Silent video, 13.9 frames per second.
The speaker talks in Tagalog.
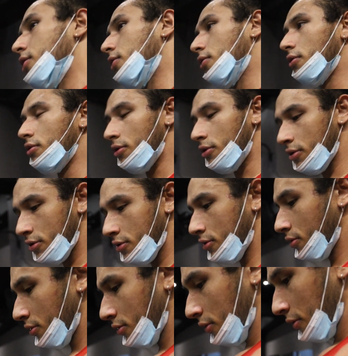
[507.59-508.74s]
So,
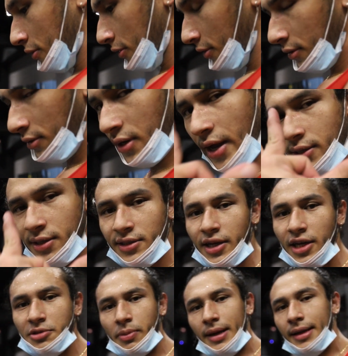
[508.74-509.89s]

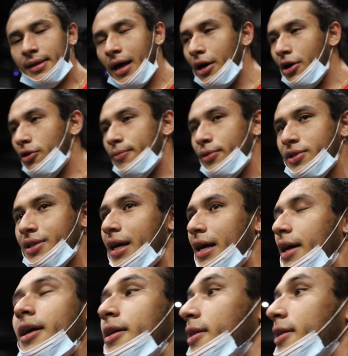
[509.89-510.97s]
exercise pa lang tayo, ubos na.